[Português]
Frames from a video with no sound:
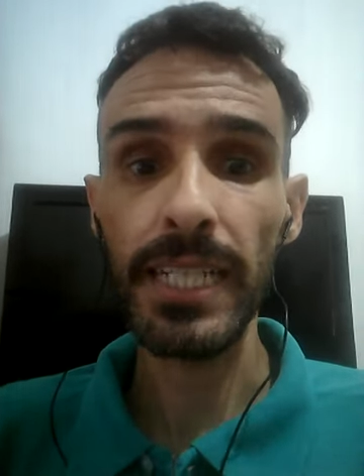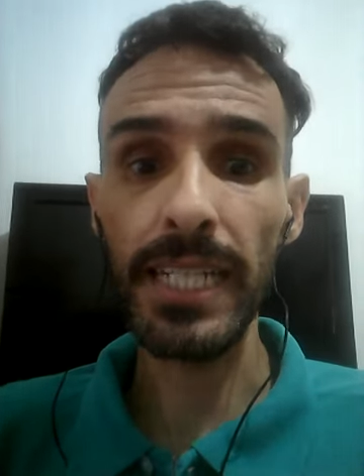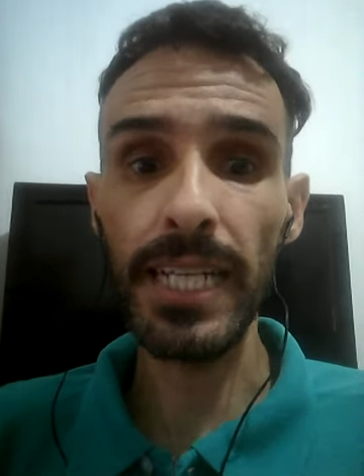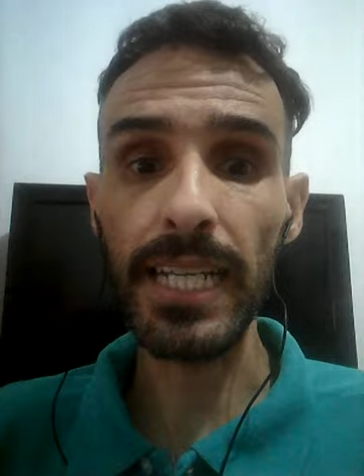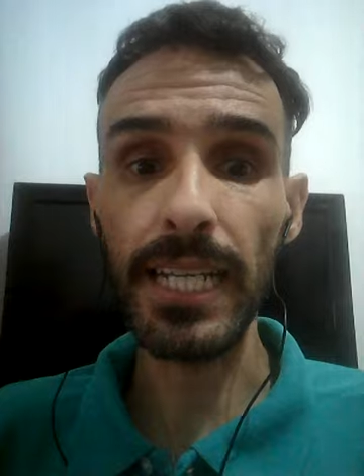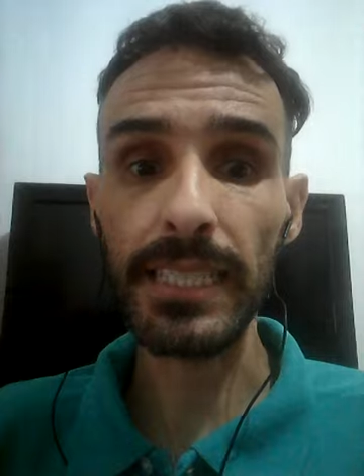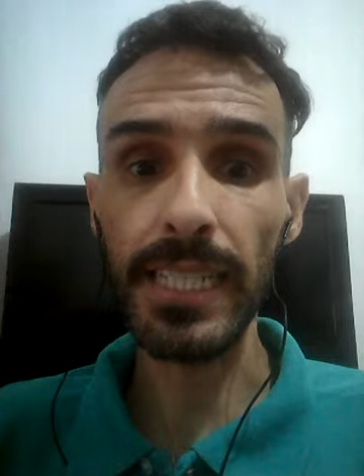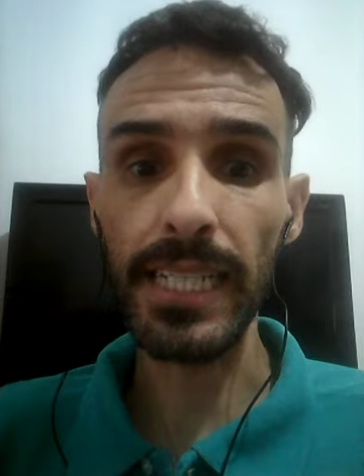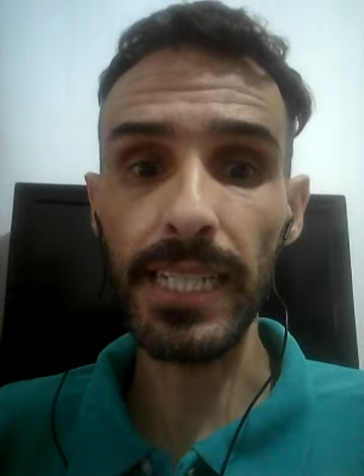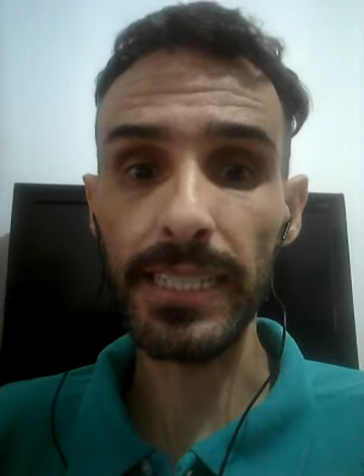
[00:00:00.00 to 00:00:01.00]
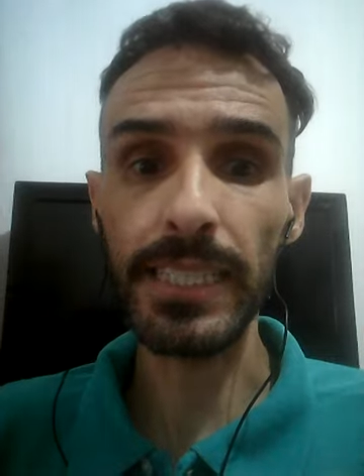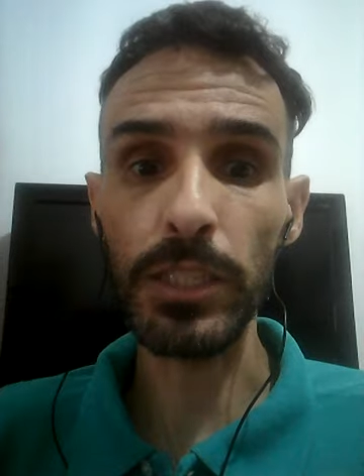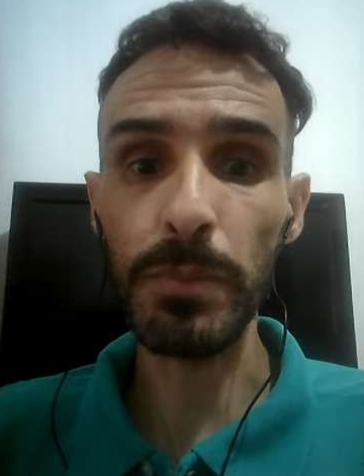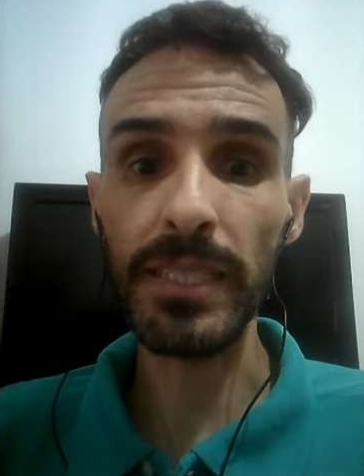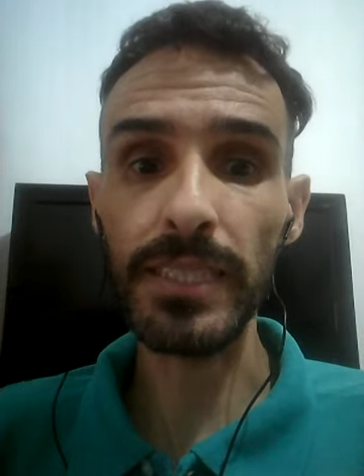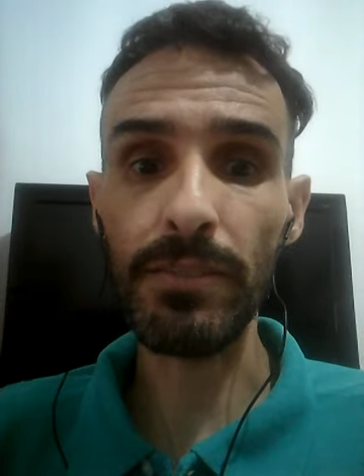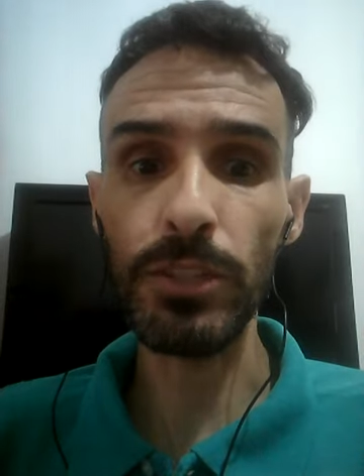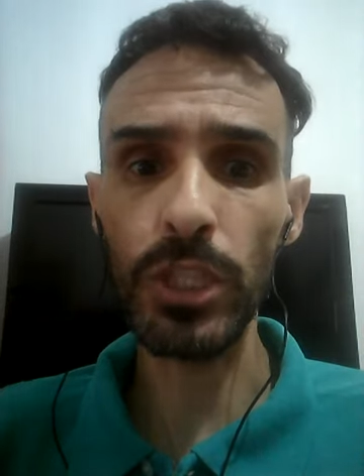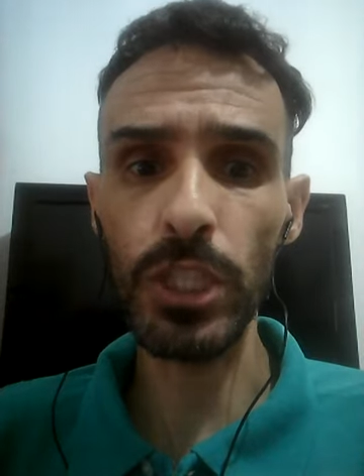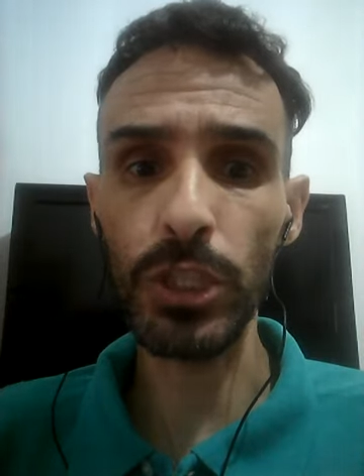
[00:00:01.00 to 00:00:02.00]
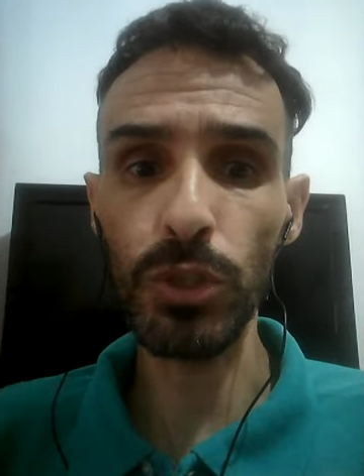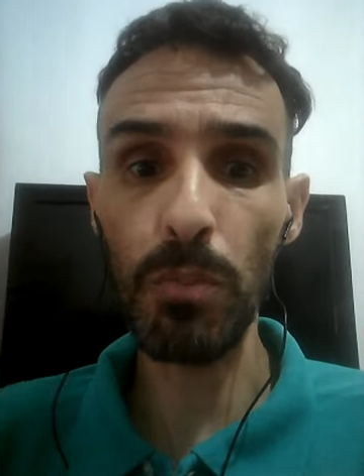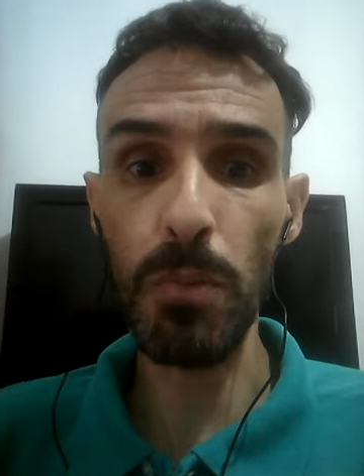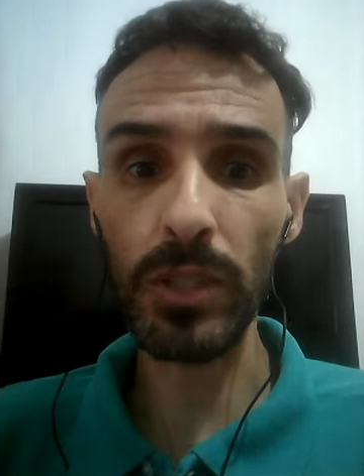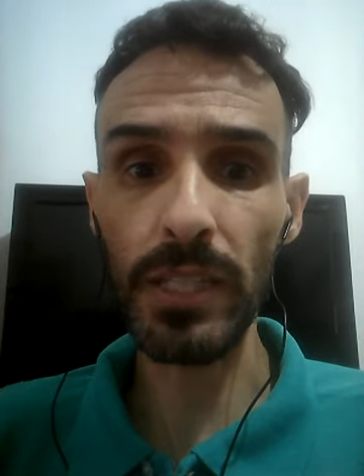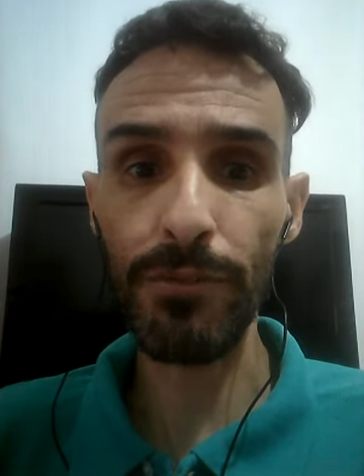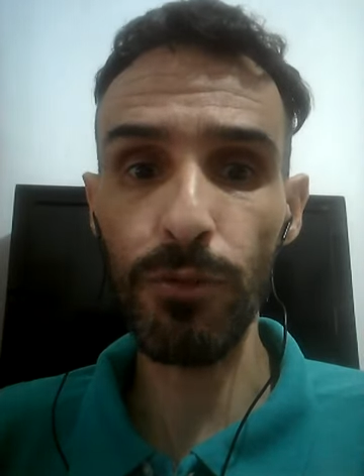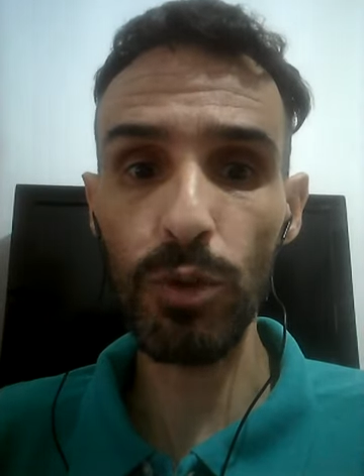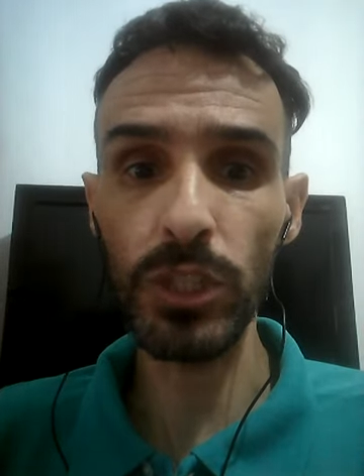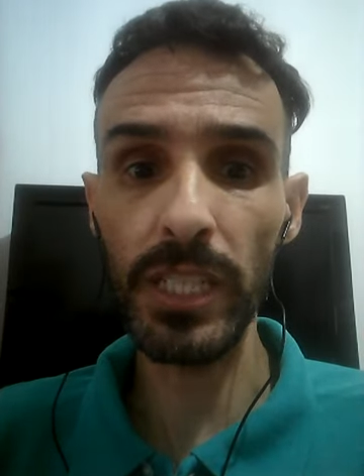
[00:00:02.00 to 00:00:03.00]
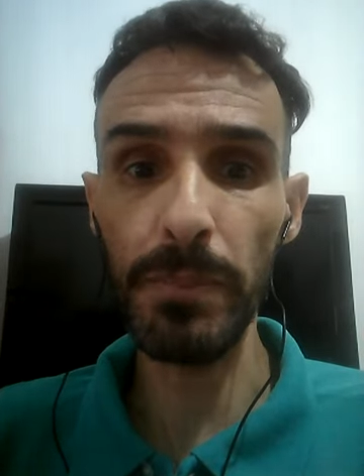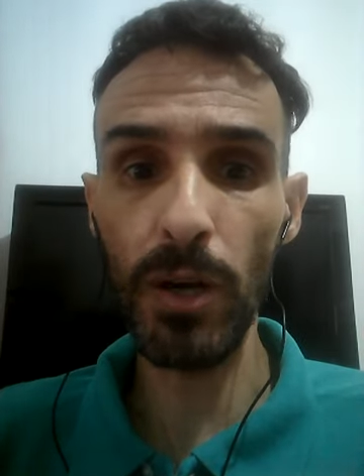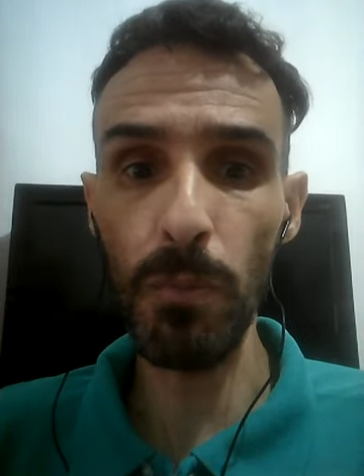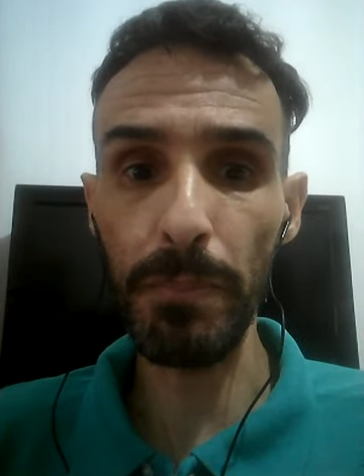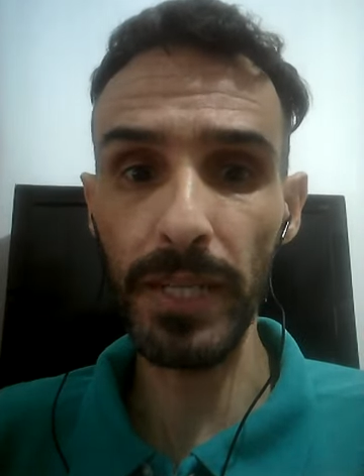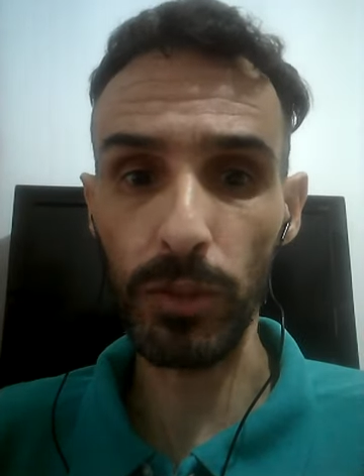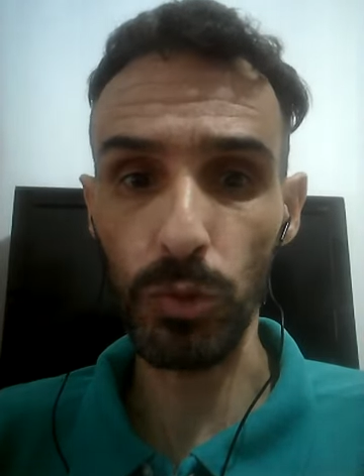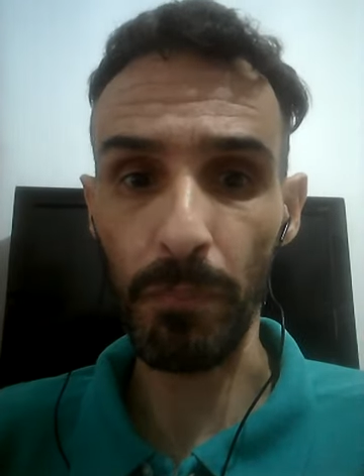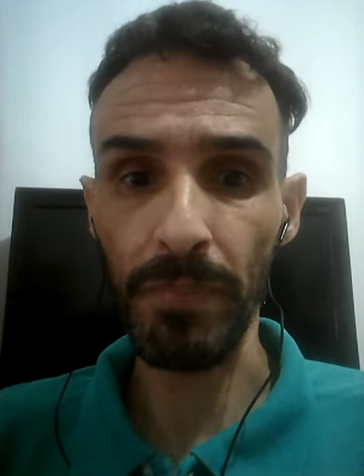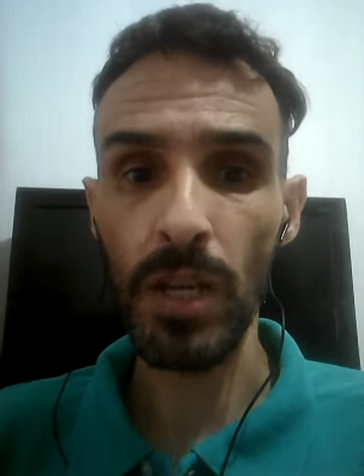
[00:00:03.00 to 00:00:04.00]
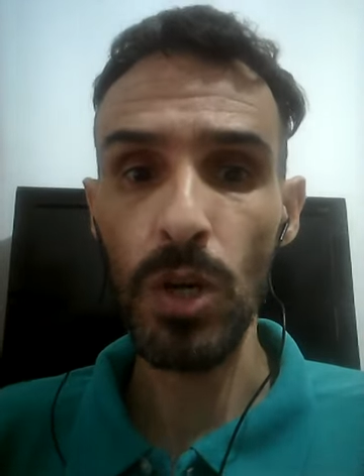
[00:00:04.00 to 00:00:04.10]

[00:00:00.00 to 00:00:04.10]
que até recentemente estava dirigindo o Botafogo de Ribeirão Preto.